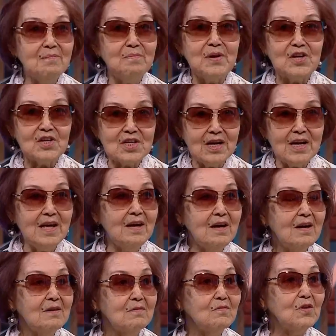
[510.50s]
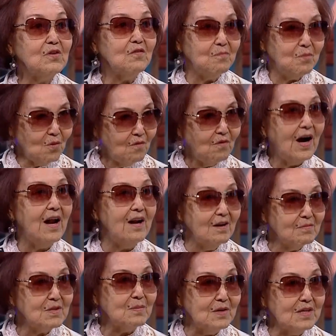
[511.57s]
пришли вот в буквальном
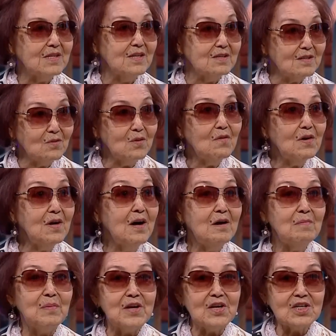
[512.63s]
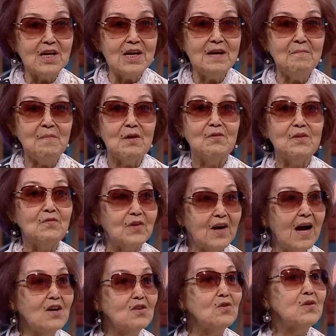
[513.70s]
смысле слова, пришли вот в
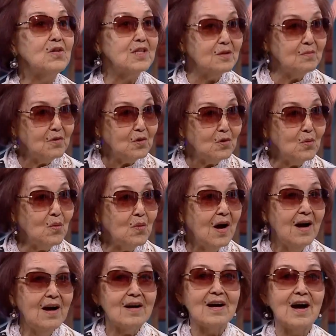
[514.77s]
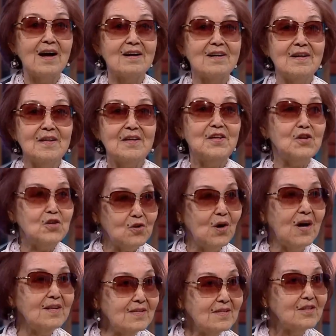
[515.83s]
каждую семью как еще
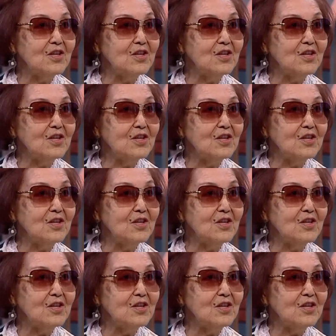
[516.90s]
один